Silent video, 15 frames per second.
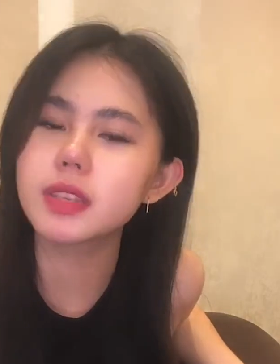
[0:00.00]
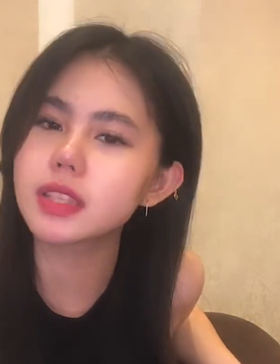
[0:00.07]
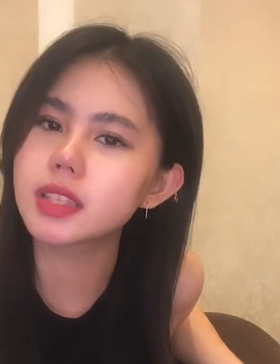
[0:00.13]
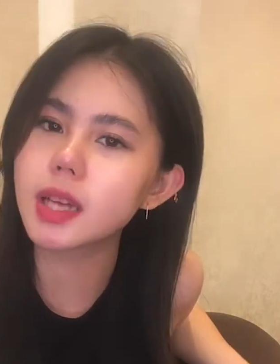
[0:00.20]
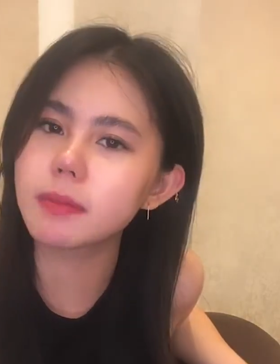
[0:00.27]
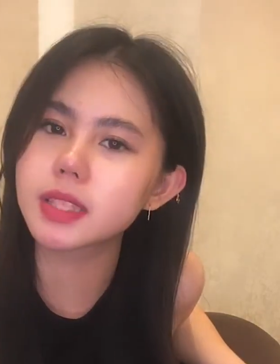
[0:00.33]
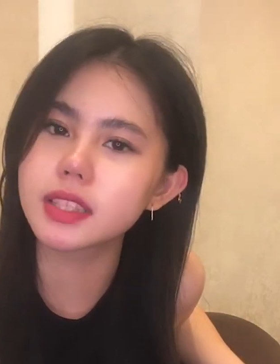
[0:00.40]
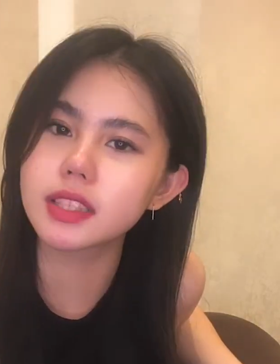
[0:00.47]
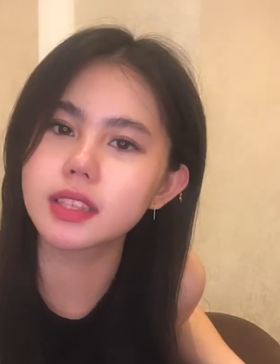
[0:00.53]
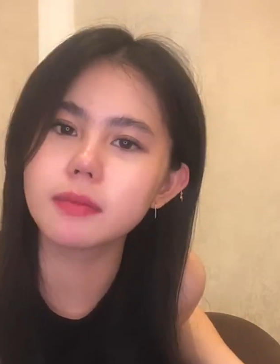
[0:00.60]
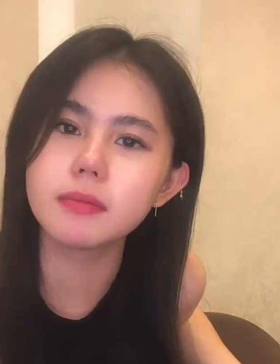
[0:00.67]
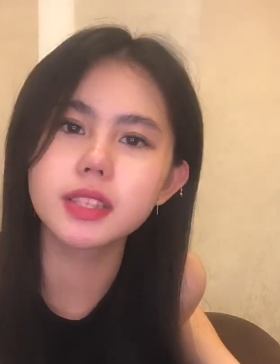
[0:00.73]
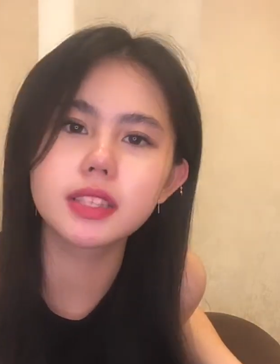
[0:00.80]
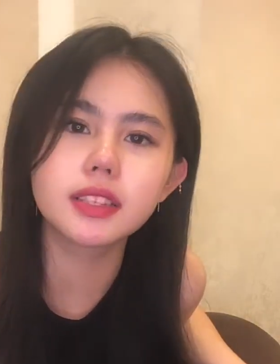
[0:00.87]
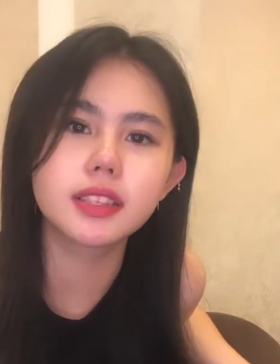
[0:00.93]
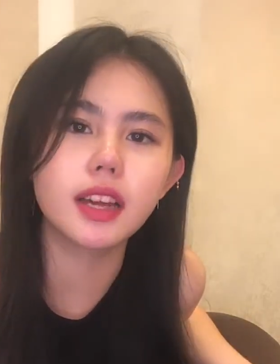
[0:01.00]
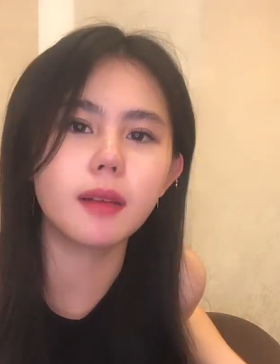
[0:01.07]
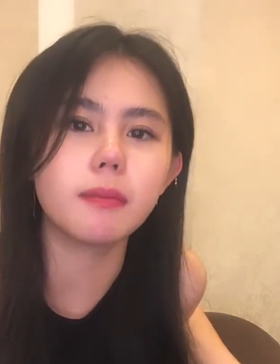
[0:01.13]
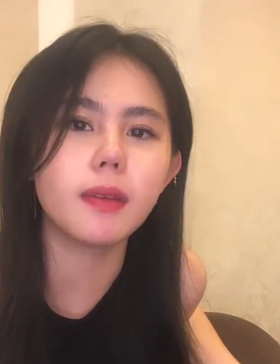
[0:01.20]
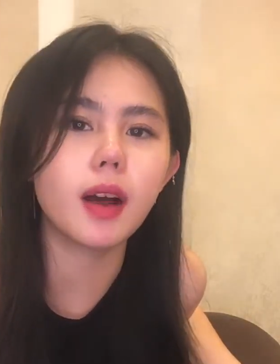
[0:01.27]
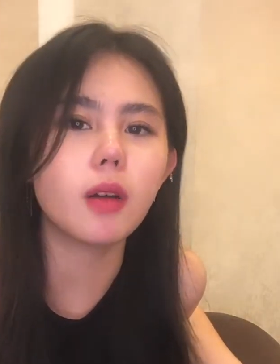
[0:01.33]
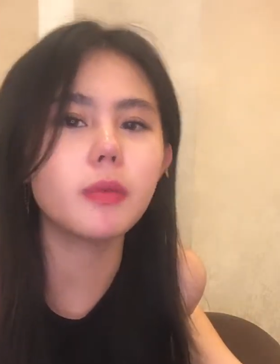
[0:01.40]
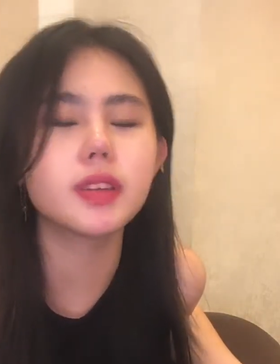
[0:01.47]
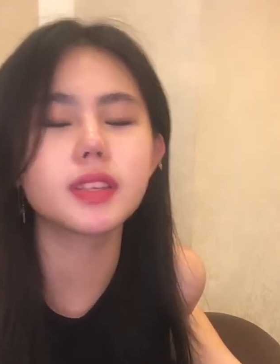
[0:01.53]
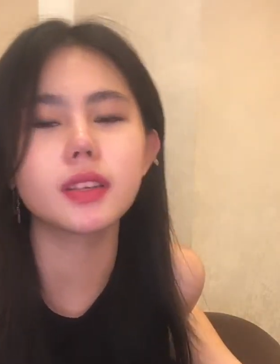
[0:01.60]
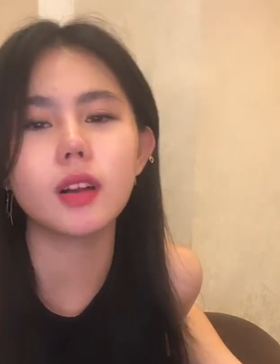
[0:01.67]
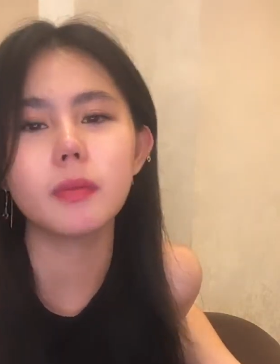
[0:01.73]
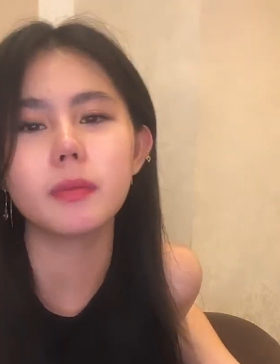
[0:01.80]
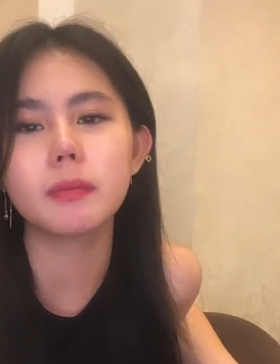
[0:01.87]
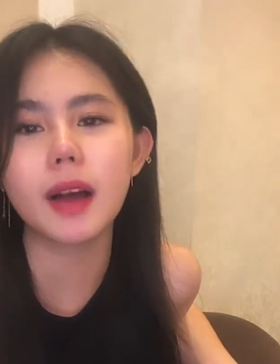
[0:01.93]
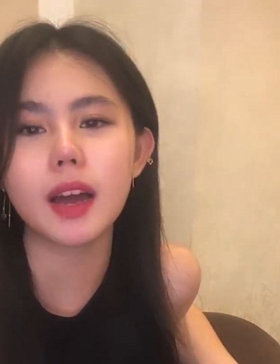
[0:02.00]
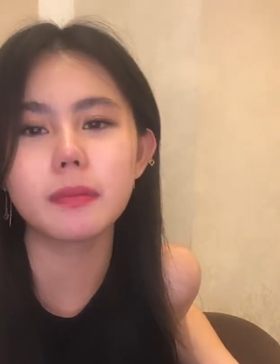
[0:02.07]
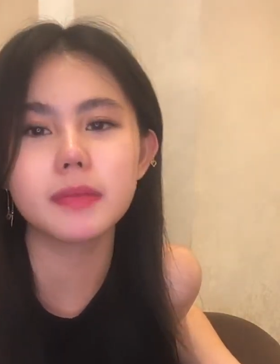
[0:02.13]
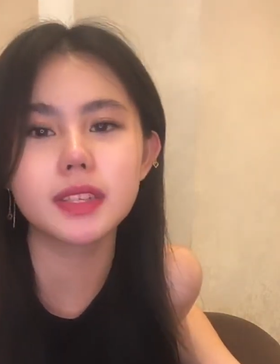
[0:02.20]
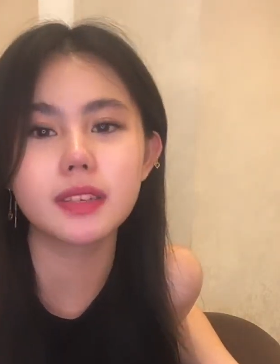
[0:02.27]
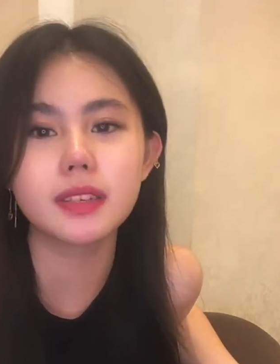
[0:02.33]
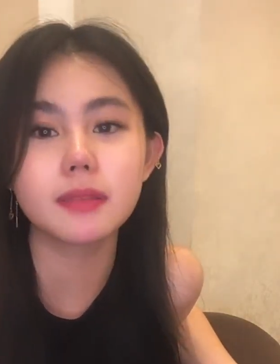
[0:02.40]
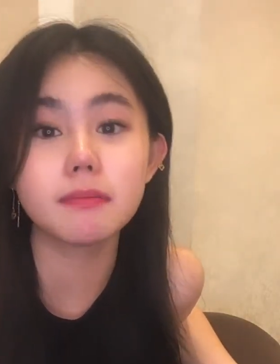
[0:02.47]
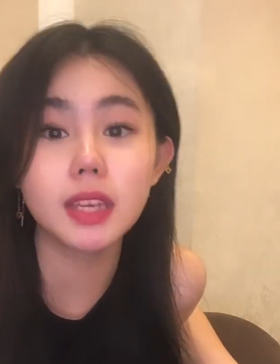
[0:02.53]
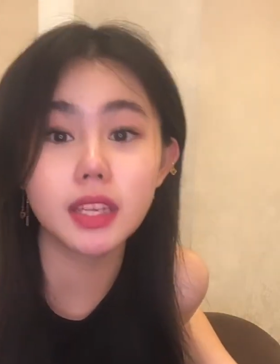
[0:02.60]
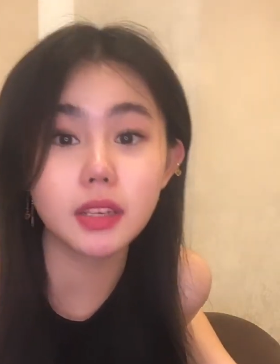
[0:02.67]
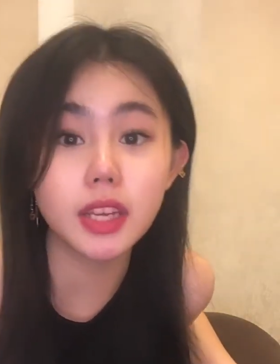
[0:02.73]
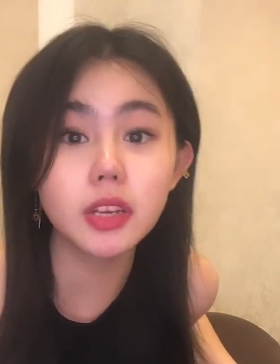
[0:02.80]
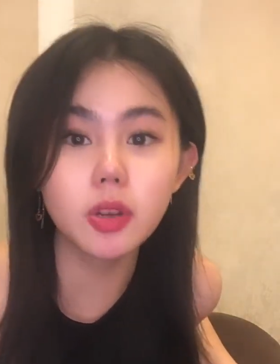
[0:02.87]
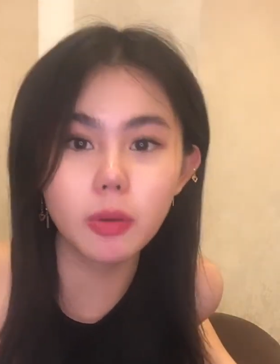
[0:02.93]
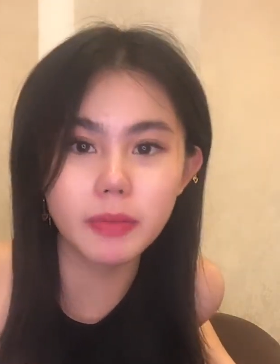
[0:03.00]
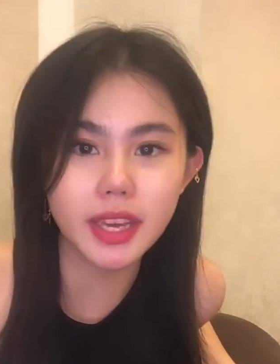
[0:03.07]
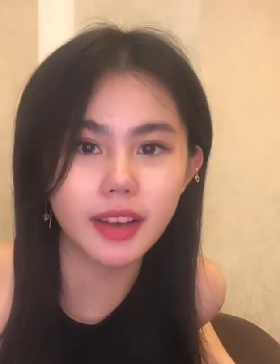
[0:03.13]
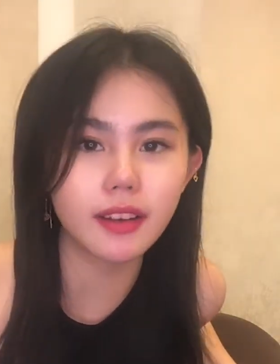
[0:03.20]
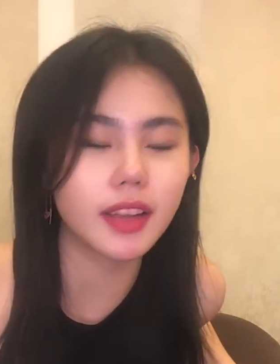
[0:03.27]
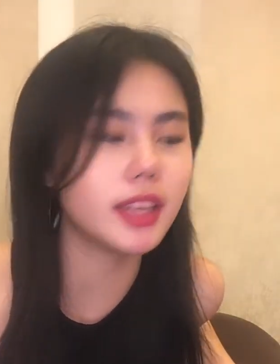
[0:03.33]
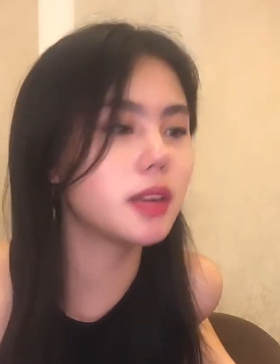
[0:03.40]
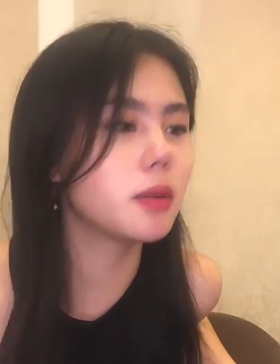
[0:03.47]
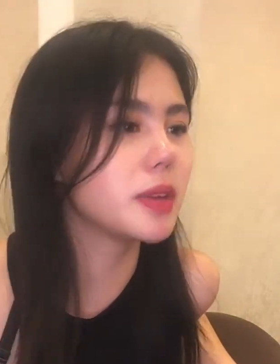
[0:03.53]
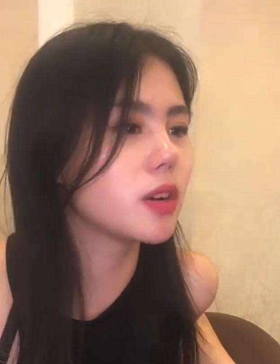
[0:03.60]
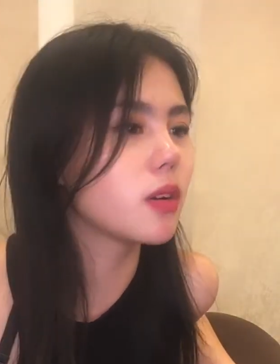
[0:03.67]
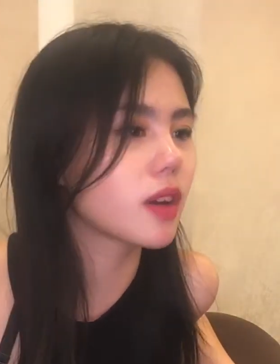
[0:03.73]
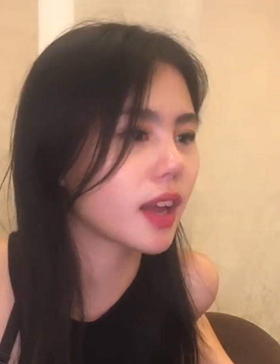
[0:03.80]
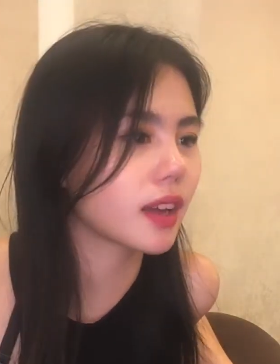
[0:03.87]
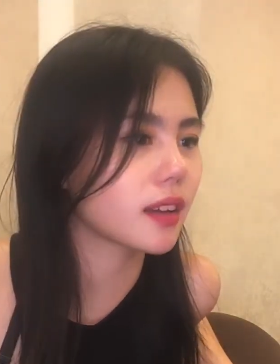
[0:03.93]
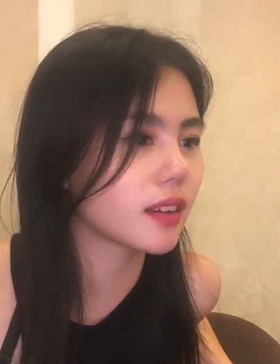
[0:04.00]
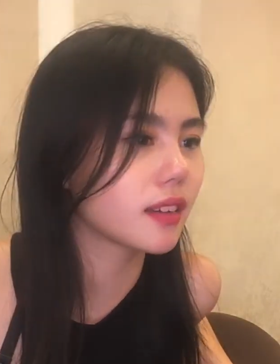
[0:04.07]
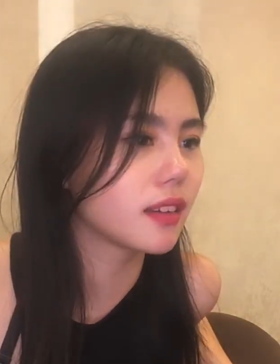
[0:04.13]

mie sedap sih, mie sedap. Aku biasanya kalau makan mie, mie Indomie yang Indomie goreng.